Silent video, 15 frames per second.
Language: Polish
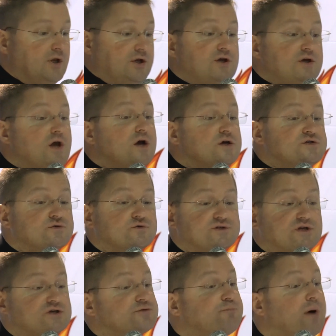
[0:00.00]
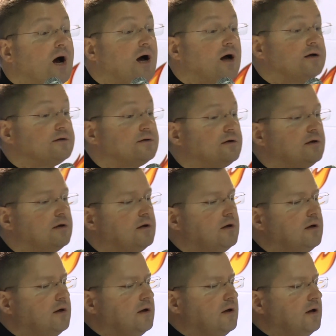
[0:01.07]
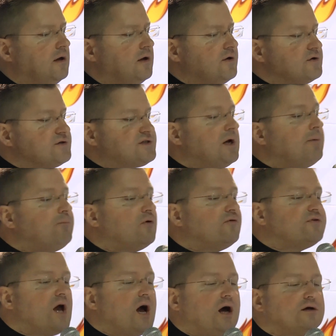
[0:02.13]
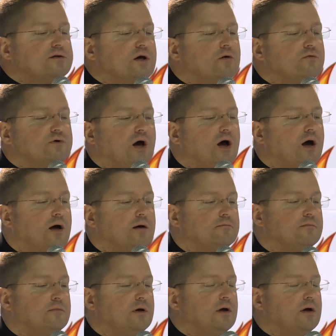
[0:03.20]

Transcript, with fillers: I Jezus, nasz Pan, zapowiadał nam